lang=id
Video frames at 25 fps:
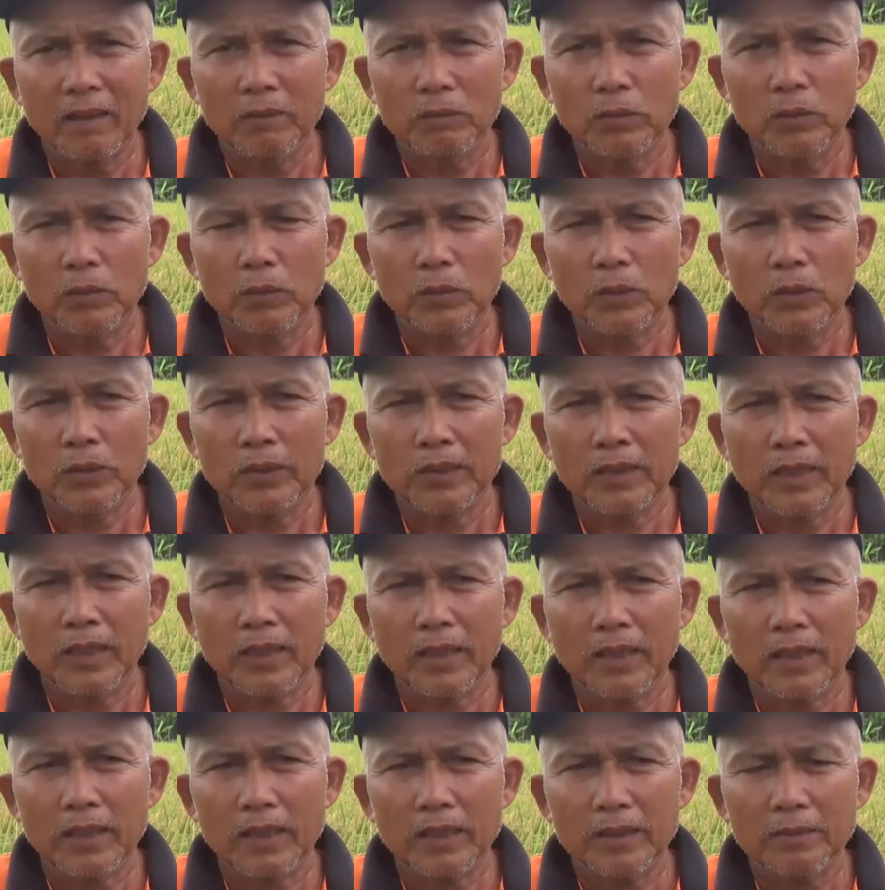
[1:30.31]

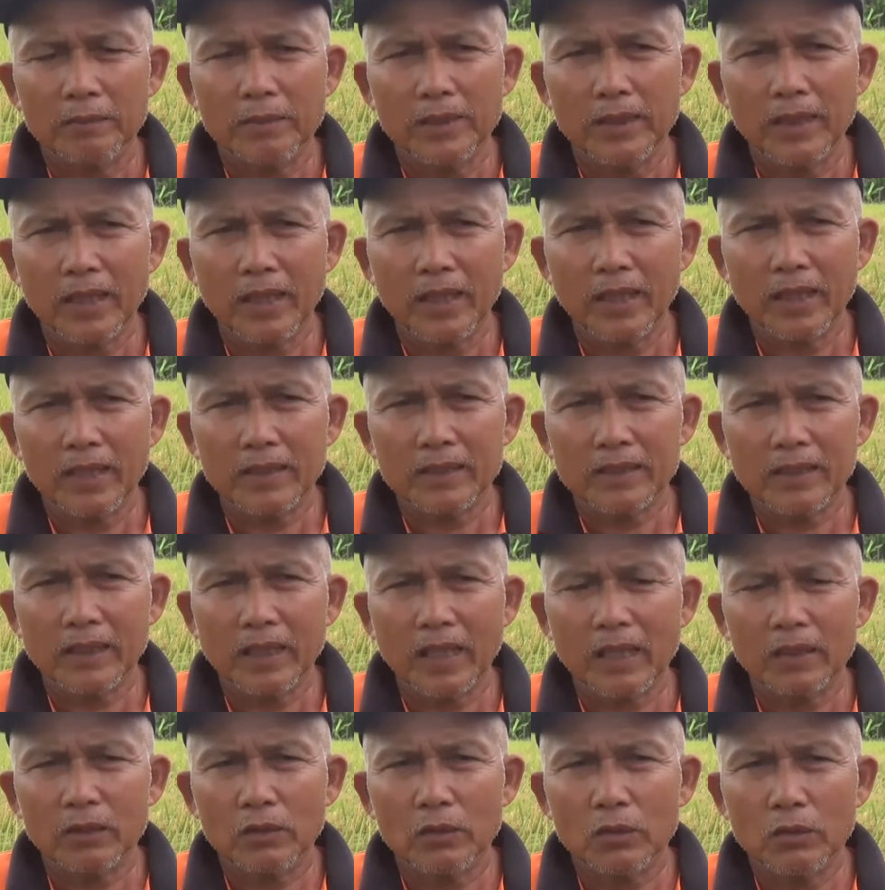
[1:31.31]
Pupuknya kimia
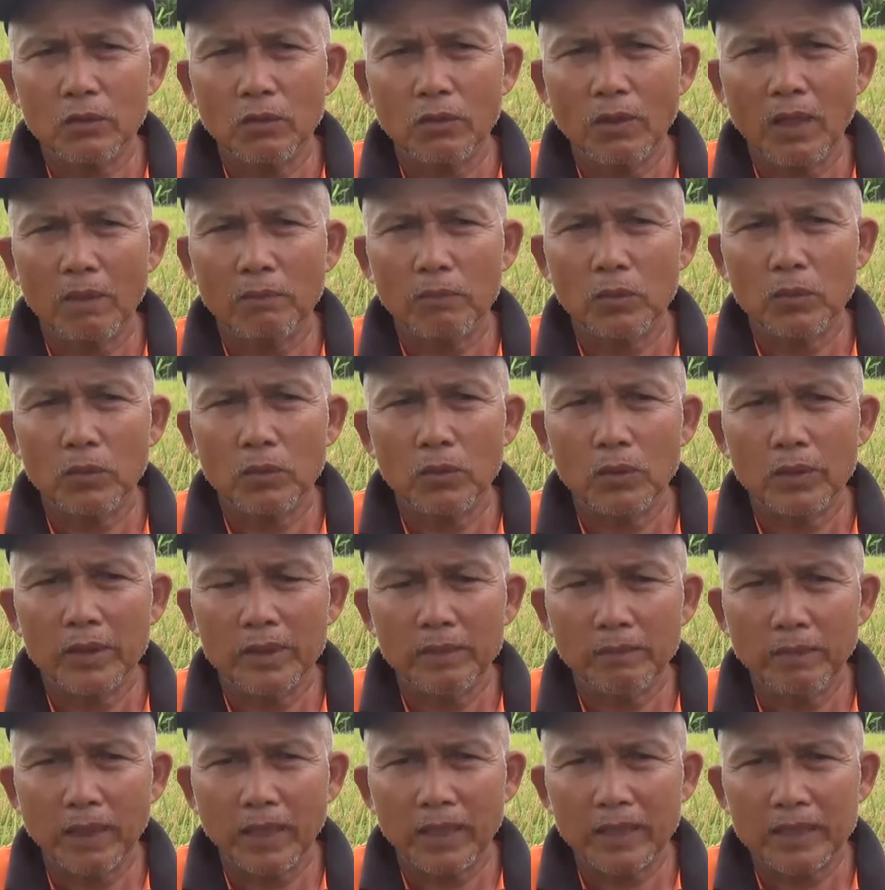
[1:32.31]
125
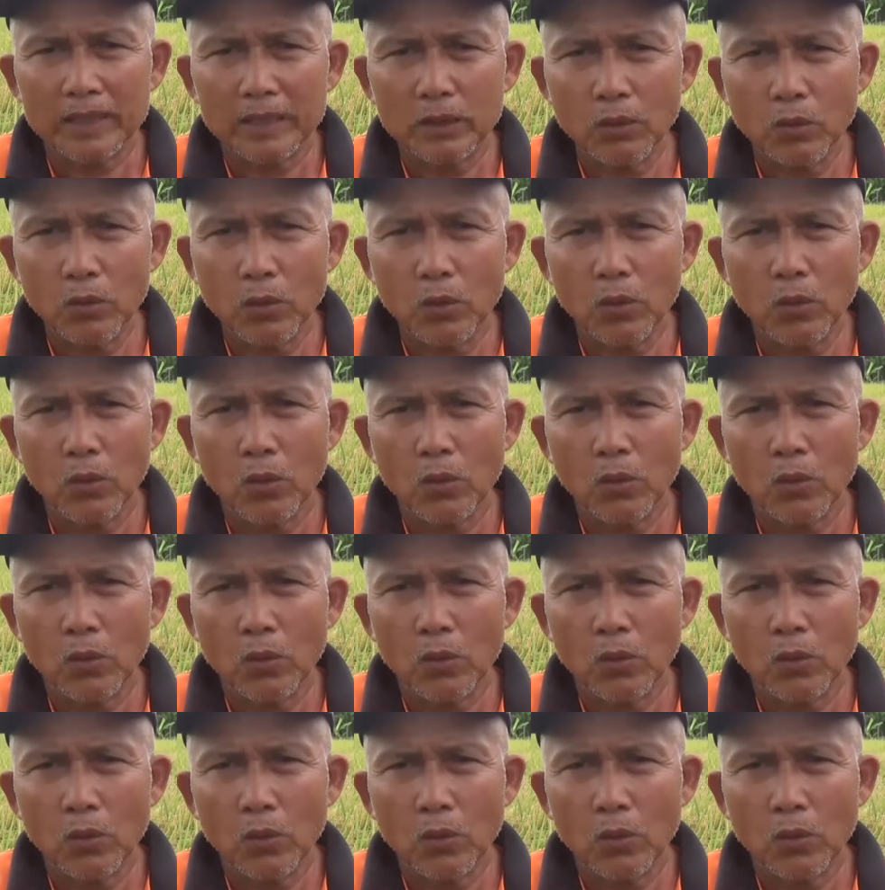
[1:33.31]
kilo.